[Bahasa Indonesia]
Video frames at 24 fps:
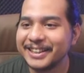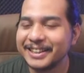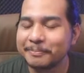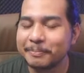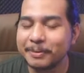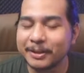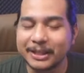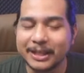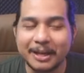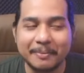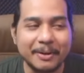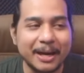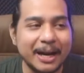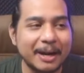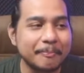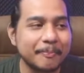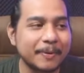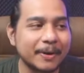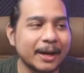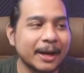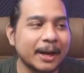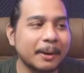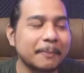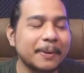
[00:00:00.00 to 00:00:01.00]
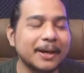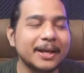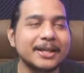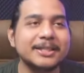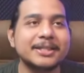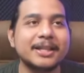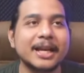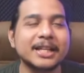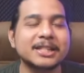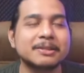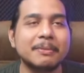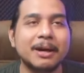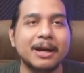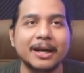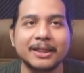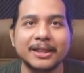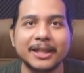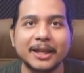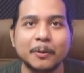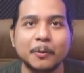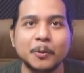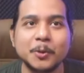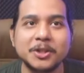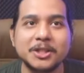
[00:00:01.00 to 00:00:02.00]
Pertama apa? Yang paling jelas banget
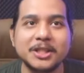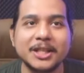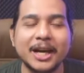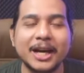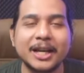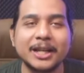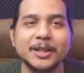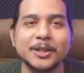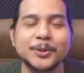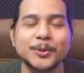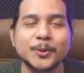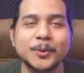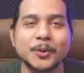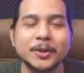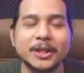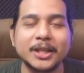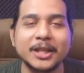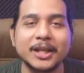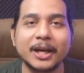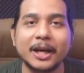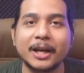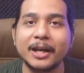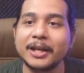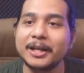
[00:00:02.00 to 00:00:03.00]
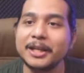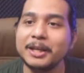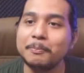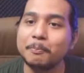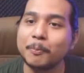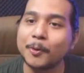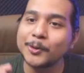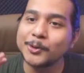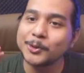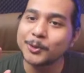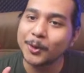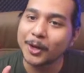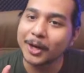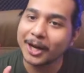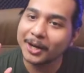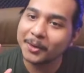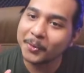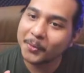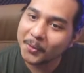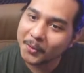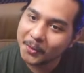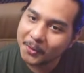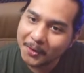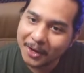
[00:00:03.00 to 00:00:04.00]
deh, Uchiha disuruh tinggalnya di
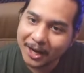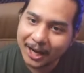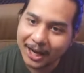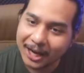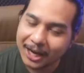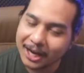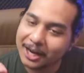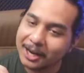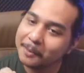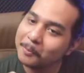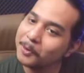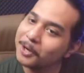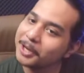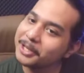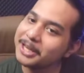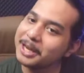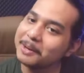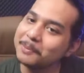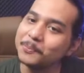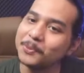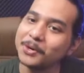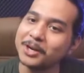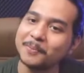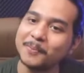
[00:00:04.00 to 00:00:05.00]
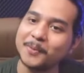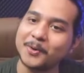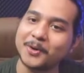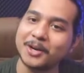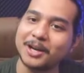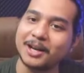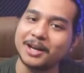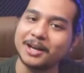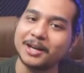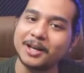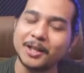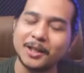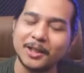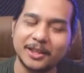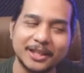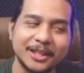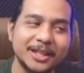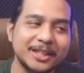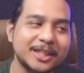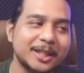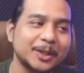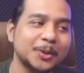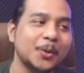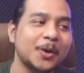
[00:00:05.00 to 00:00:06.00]
pojokan Konoha, kagak boleh nyampur sama orang.
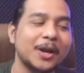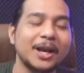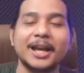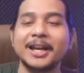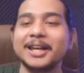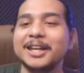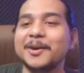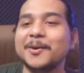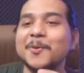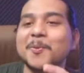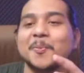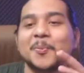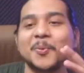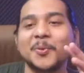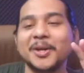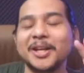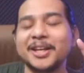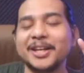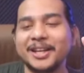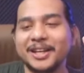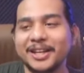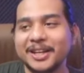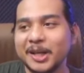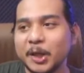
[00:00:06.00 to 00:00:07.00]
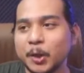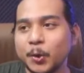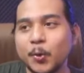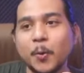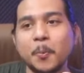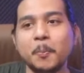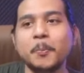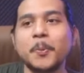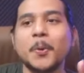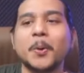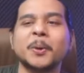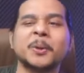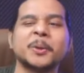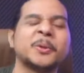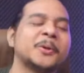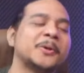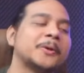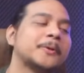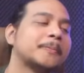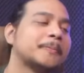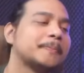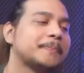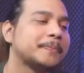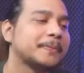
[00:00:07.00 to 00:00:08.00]
Jadi satu klan dikumpulin numpuk
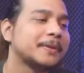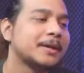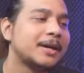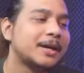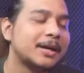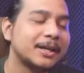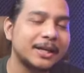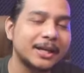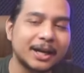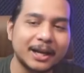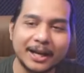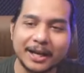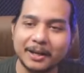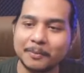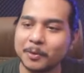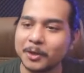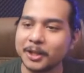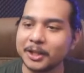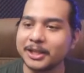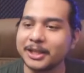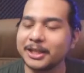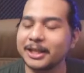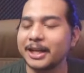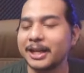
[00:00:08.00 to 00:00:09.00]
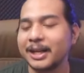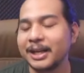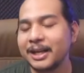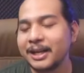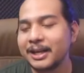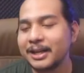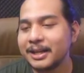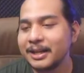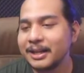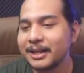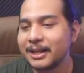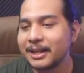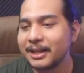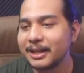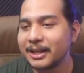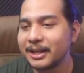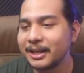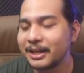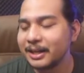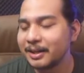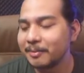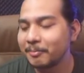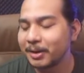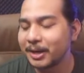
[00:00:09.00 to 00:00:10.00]
tuh. Yang lain boleh tinggal
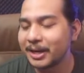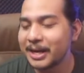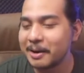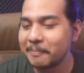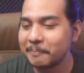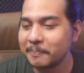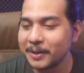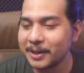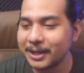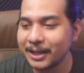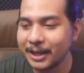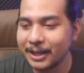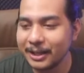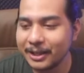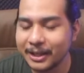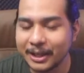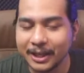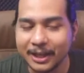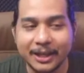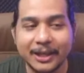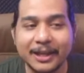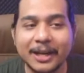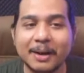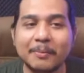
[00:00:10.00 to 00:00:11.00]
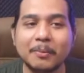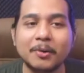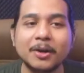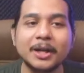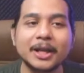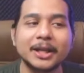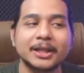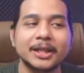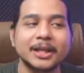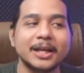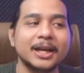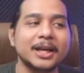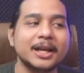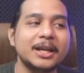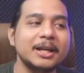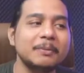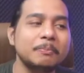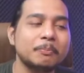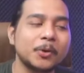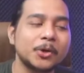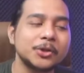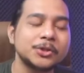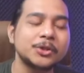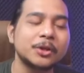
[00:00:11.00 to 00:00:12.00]
Eh, berdampingan yang ini nggak boleh tinggalnya
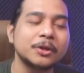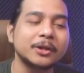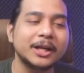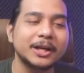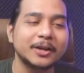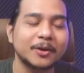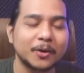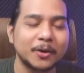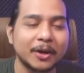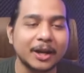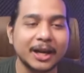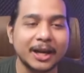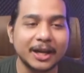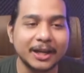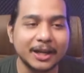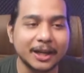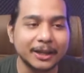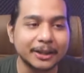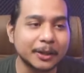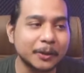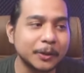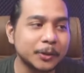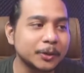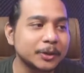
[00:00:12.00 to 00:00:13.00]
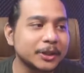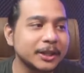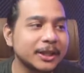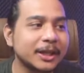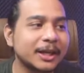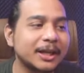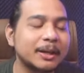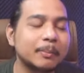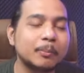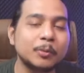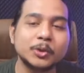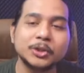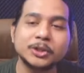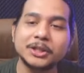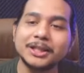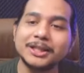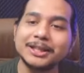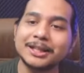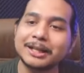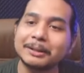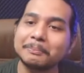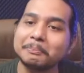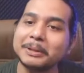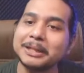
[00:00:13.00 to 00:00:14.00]
di pojok dan kalau kalian nggak tahu itu tinggalnya mesti
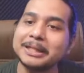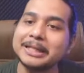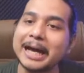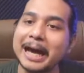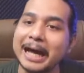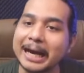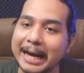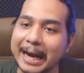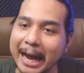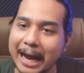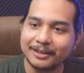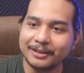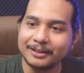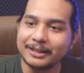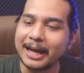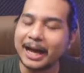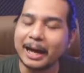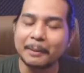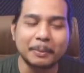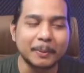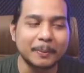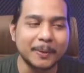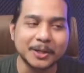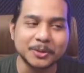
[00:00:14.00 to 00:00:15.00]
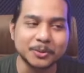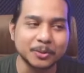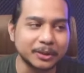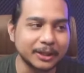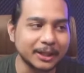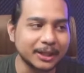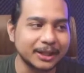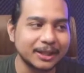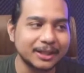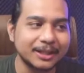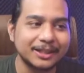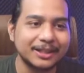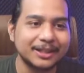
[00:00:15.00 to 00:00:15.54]
deket penjara entah apa maksudnya